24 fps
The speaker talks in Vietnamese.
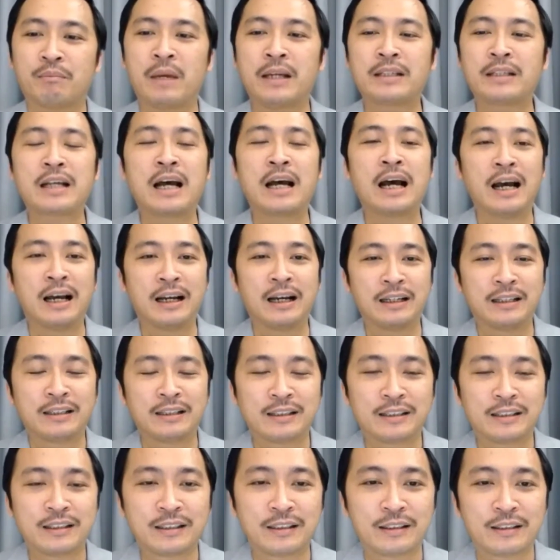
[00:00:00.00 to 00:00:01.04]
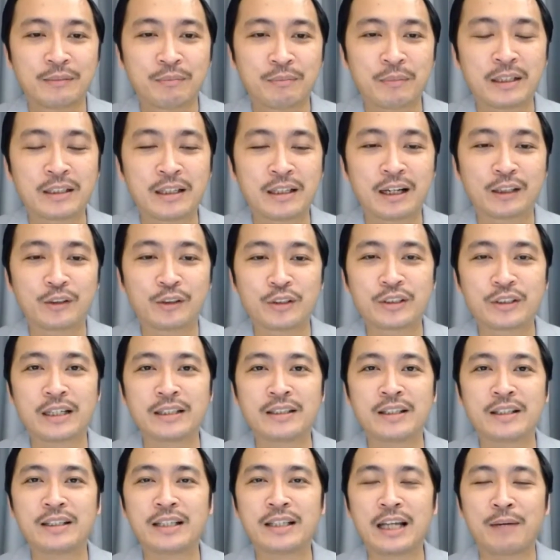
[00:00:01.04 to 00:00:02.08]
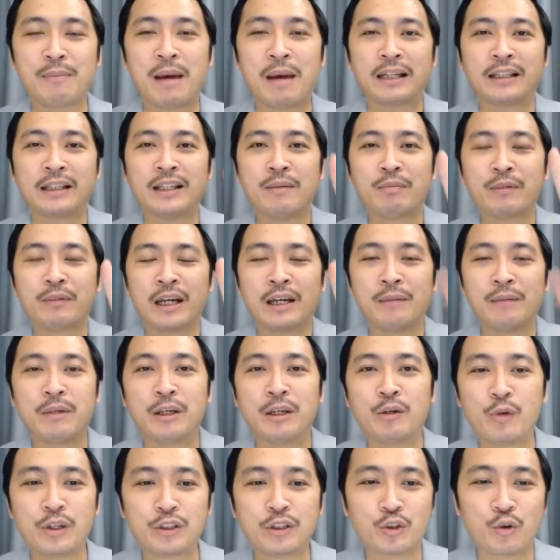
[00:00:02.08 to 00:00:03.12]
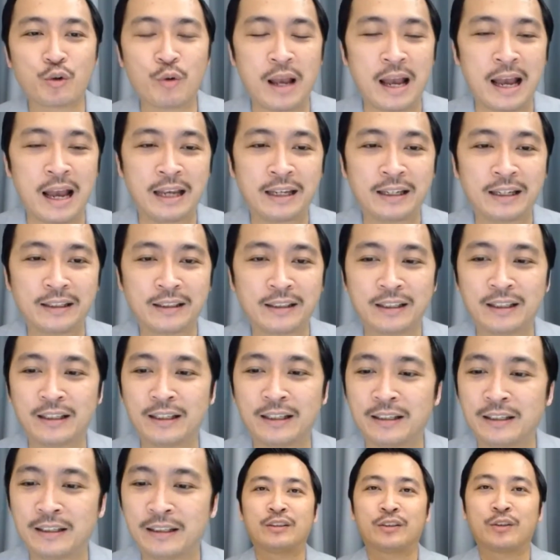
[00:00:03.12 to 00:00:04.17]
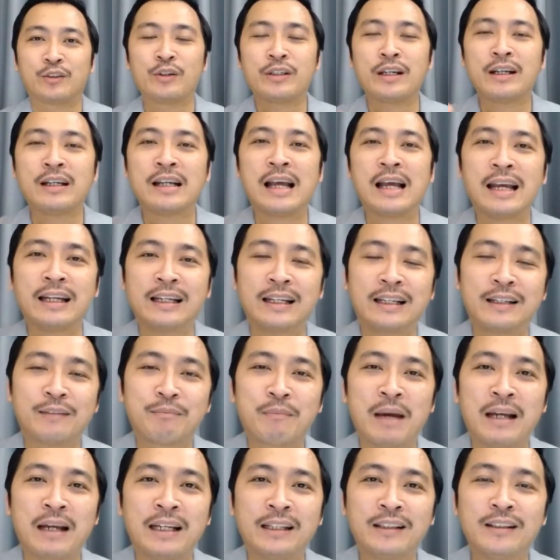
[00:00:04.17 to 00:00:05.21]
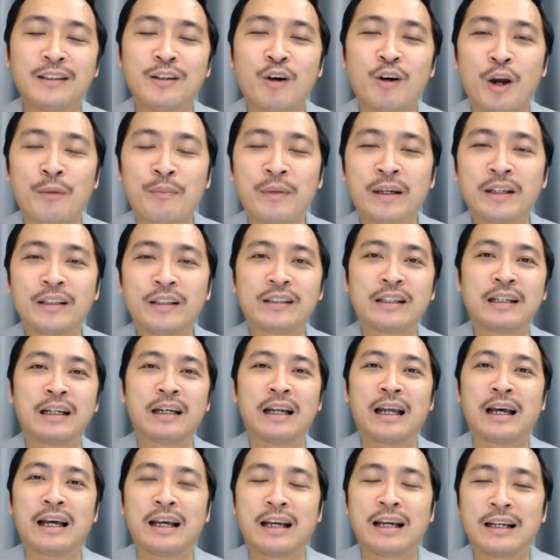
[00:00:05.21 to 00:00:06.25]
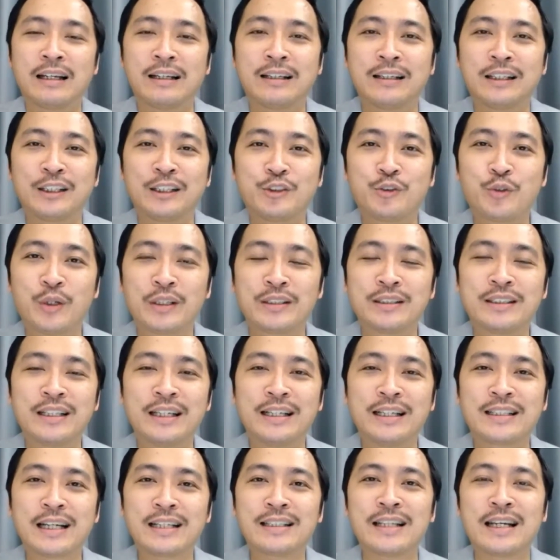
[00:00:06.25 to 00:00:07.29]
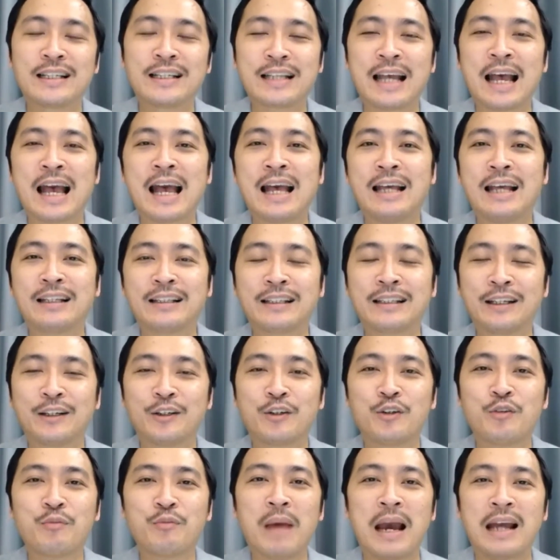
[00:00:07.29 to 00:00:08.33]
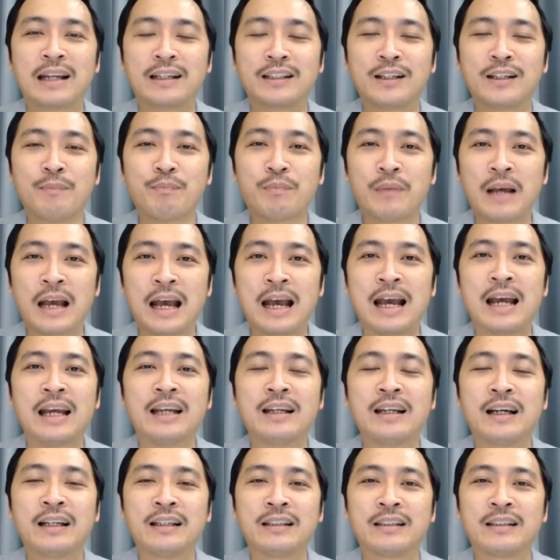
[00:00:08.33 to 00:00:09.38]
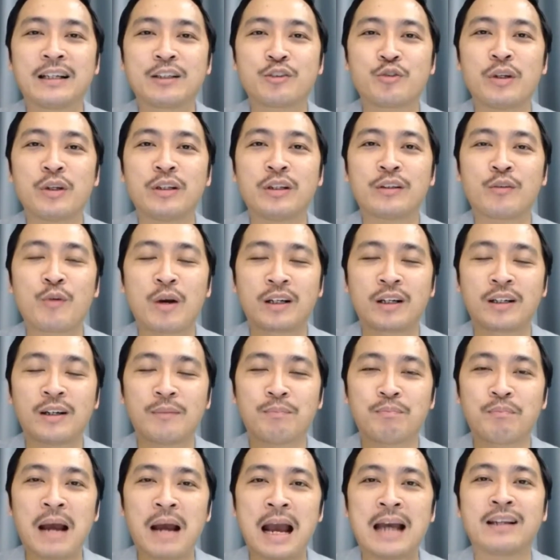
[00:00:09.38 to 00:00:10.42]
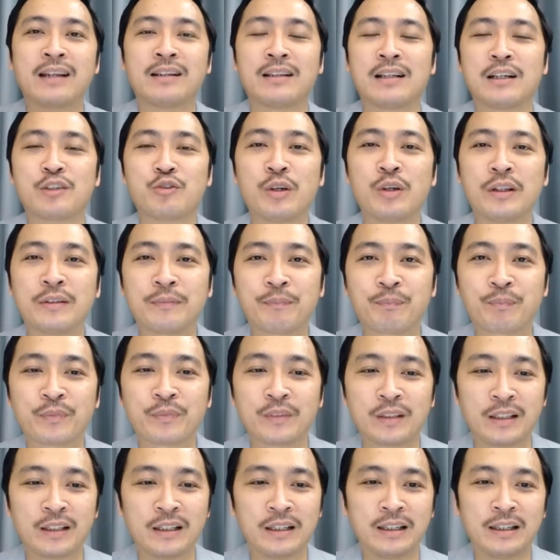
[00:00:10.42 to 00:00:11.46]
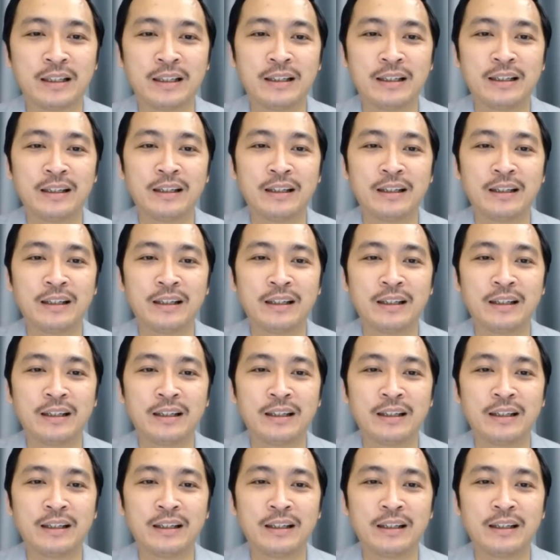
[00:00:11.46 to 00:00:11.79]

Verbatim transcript: bây giờ tôi sẽ chia sẻ với bạn tiếp cái bí quyết số 2. Đấy. Tôi nhắc lại này, bạn hãy tự hỏi mình là chuyện gì sẽ xảy ra nếu bạn gấp 2 lần năng suất hoặc gấp 3 lần năng suất. Đấy.